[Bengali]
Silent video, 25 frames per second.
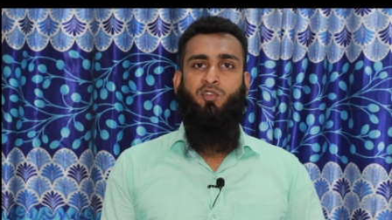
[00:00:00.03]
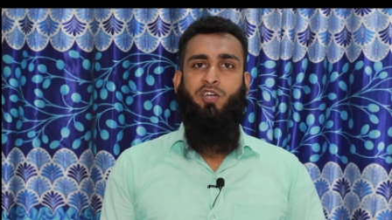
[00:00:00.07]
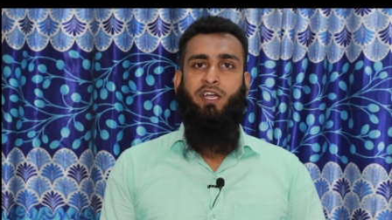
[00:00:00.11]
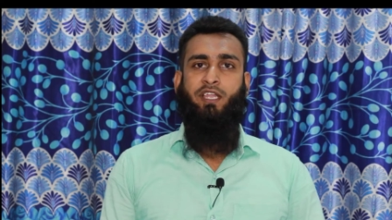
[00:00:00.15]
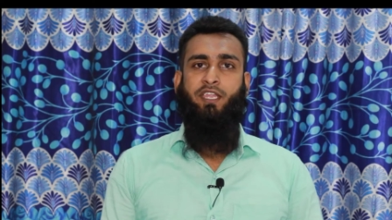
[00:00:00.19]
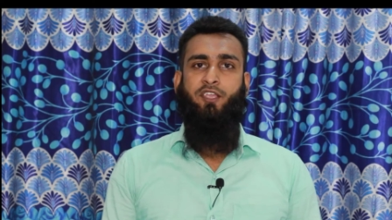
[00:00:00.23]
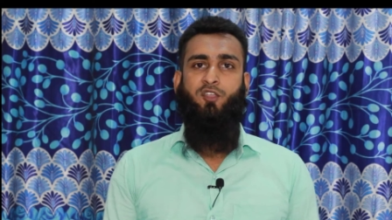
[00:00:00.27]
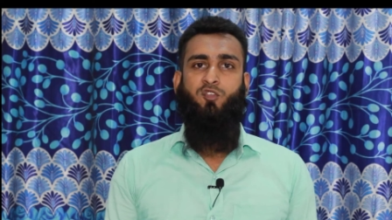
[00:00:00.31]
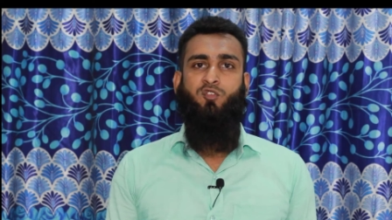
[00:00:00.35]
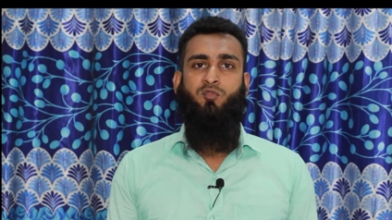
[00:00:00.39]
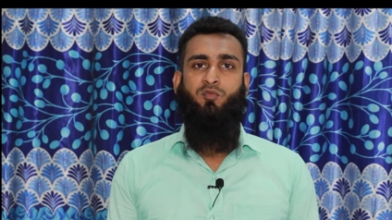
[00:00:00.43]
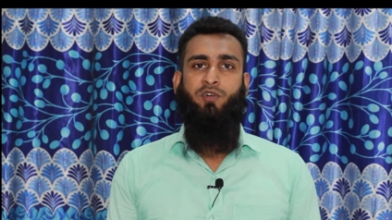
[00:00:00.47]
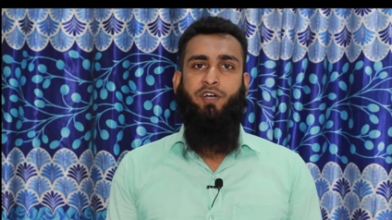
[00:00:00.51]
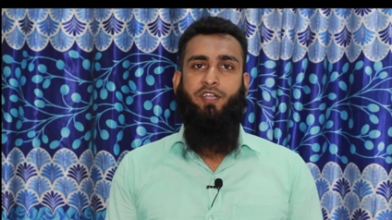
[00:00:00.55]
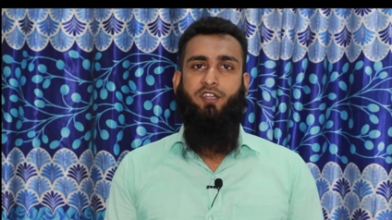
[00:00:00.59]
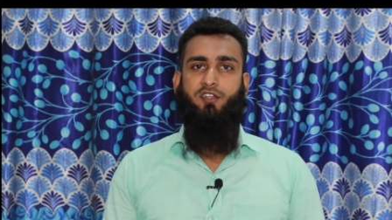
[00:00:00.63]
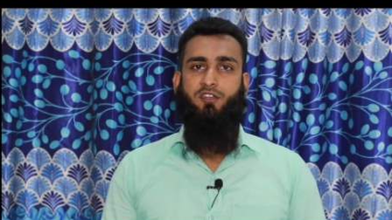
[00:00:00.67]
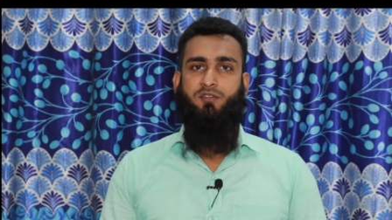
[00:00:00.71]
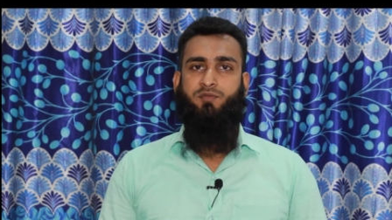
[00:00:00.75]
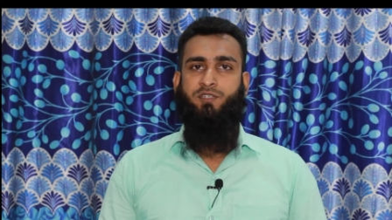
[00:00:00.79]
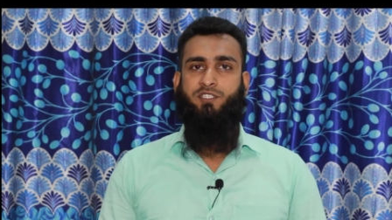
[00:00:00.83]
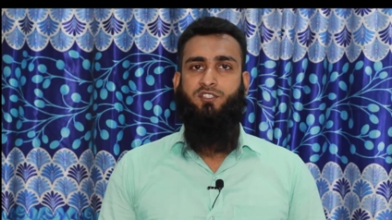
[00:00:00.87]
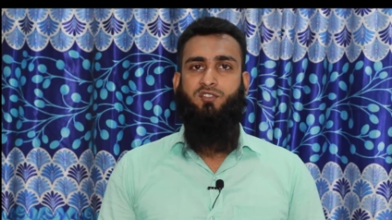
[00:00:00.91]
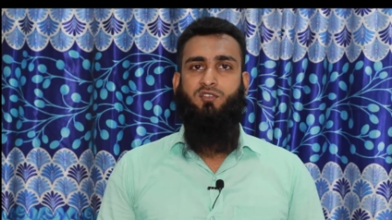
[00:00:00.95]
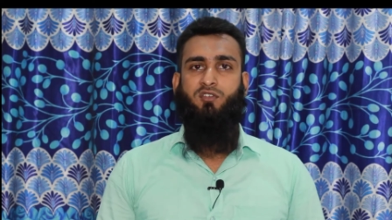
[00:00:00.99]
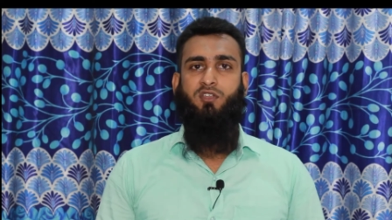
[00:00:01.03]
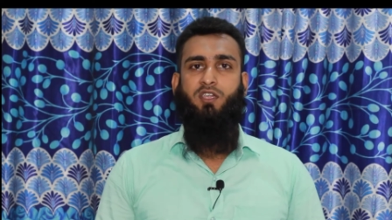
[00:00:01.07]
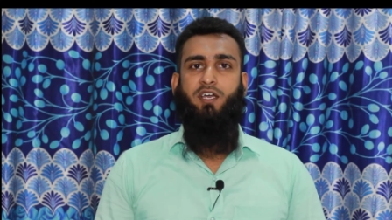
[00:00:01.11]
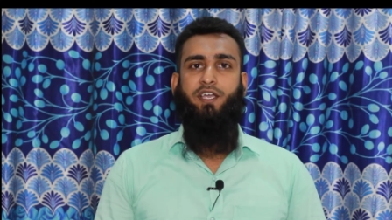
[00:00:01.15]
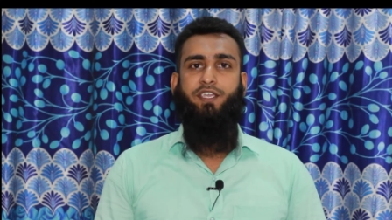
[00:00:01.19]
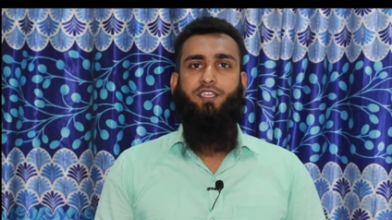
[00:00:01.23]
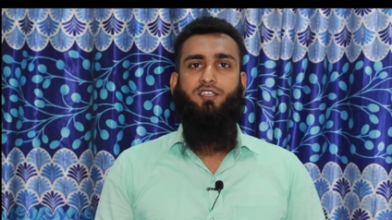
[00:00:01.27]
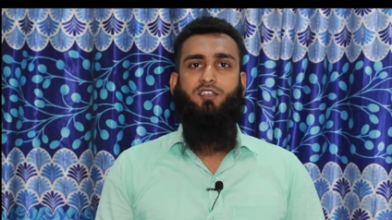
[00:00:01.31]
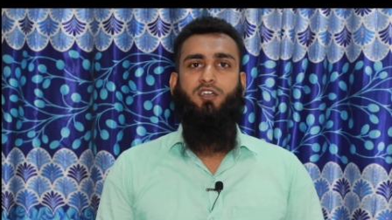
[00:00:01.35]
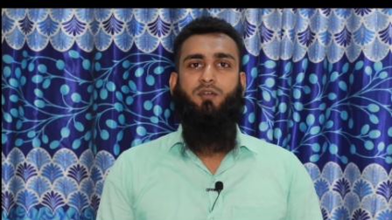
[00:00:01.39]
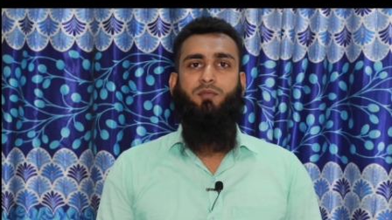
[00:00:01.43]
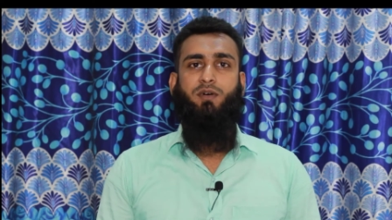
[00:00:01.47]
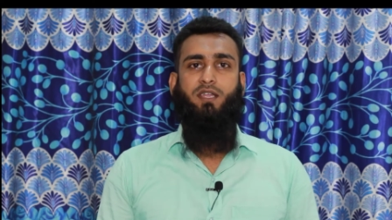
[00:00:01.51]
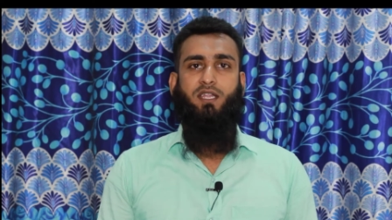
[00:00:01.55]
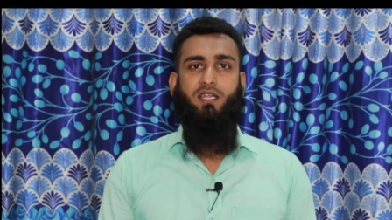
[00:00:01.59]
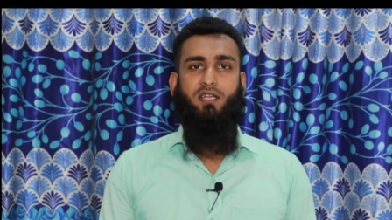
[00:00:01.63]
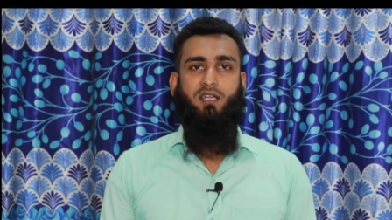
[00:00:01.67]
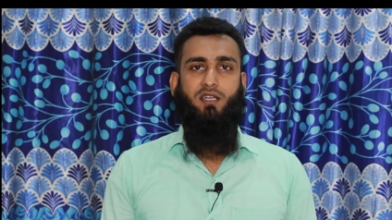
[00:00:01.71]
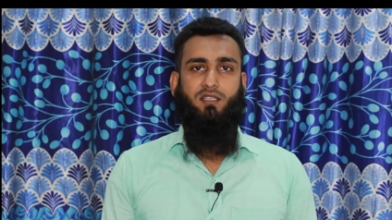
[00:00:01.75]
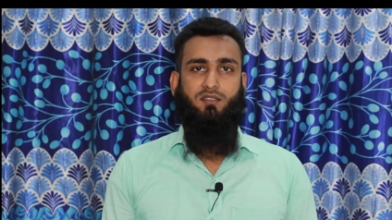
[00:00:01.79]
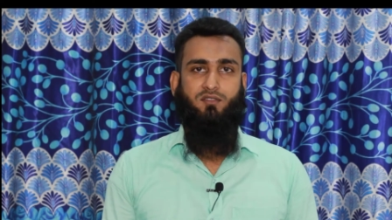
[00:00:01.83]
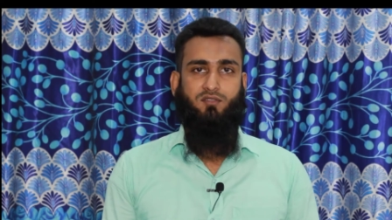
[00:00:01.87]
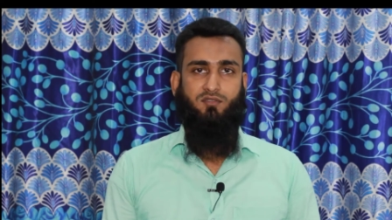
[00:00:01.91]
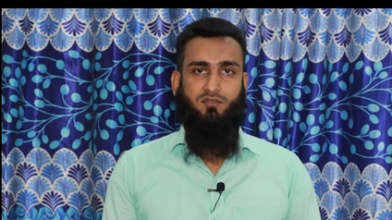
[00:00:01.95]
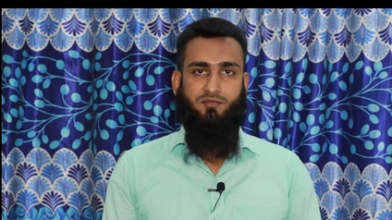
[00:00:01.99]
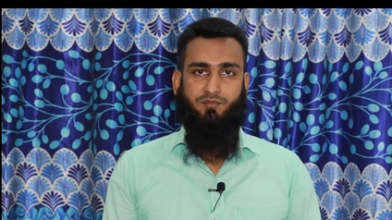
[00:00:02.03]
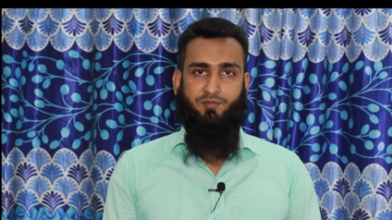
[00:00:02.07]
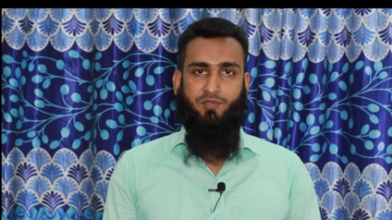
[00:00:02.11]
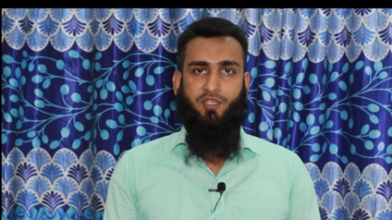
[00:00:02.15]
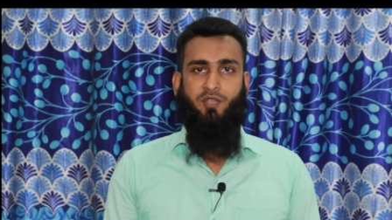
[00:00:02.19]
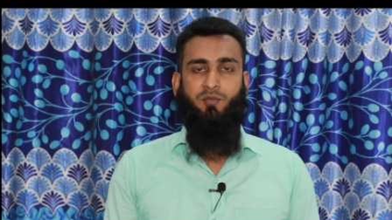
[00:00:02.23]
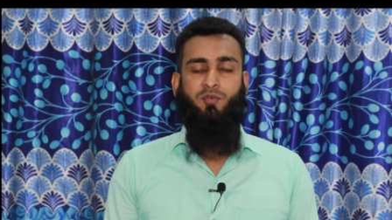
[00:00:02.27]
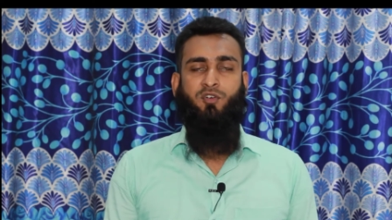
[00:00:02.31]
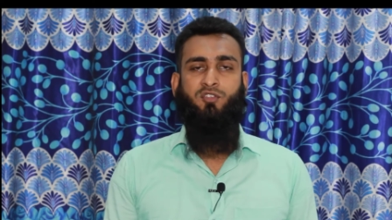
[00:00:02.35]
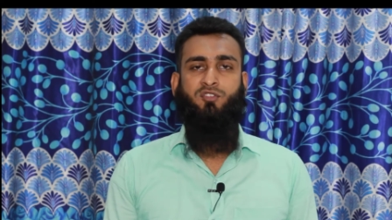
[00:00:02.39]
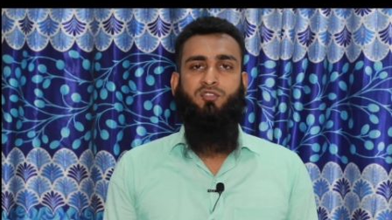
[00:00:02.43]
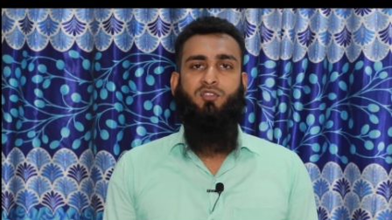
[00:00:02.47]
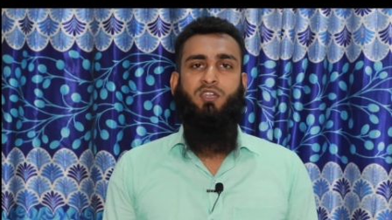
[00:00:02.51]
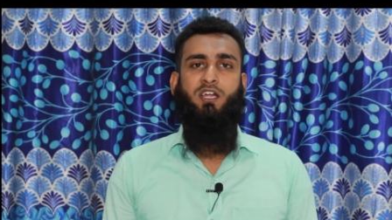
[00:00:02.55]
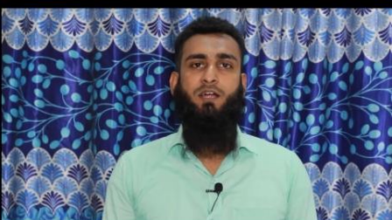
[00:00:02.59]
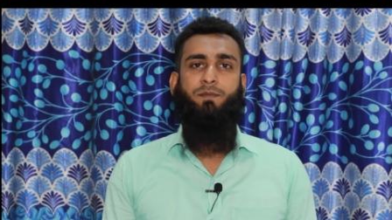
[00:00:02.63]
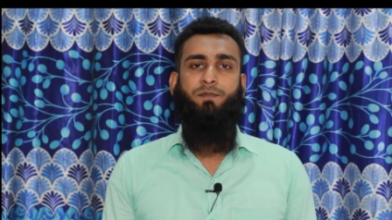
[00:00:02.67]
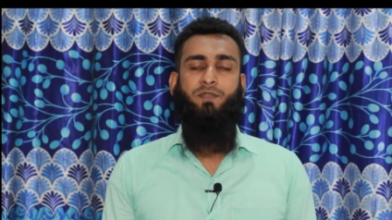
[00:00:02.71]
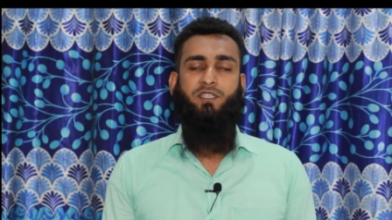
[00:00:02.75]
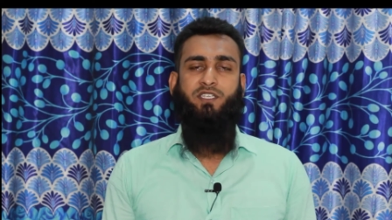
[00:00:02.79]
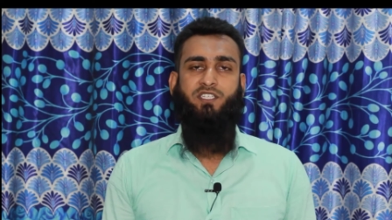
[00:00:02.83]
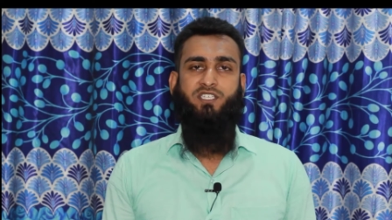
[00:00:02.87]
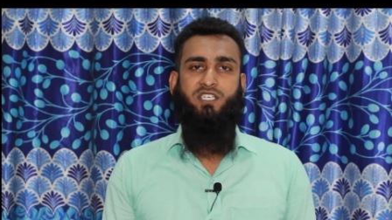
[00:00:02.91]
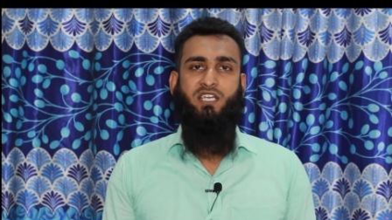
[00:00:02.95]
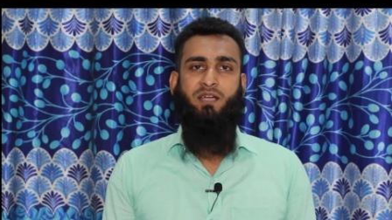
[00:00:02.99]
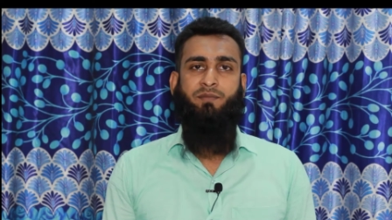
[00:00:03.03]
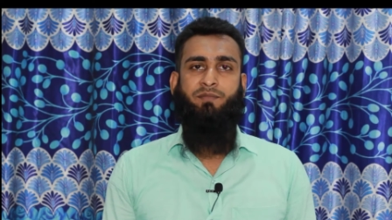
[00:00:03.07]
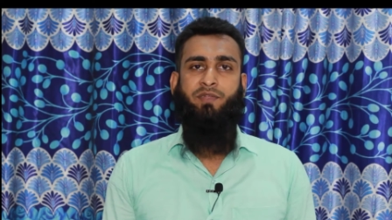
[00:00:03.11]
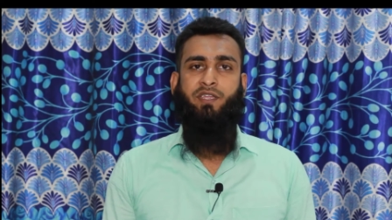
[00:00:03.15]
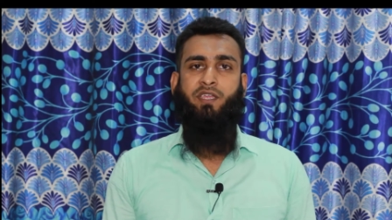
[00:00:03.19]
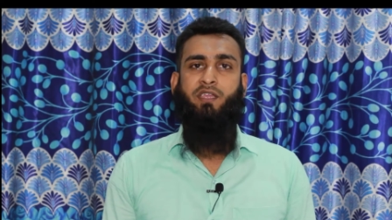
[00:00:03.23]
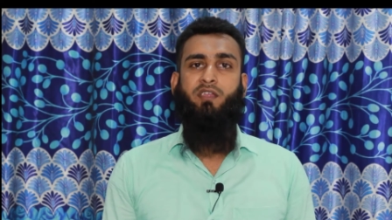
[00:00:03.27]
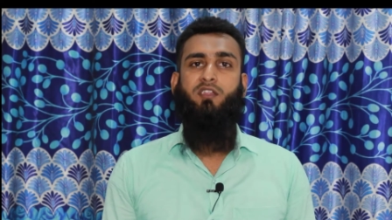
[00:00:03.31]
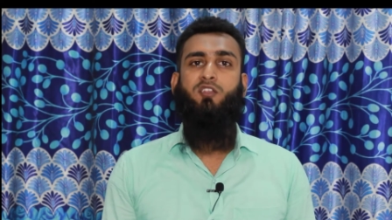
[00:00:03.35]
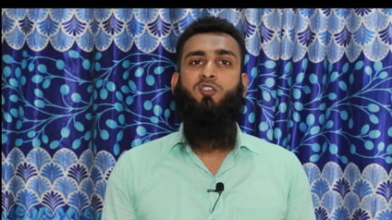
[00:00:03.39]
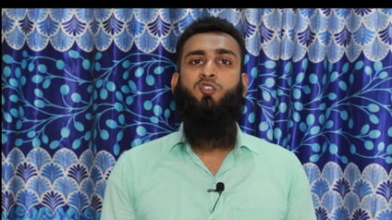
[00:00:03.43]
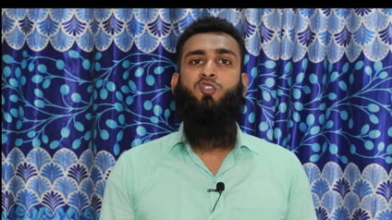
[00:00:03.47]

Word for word: আলাইকুম রহমতুল্লাহি আবরাকাত প্রিয় বন্ধুরা আপনাদের সামনে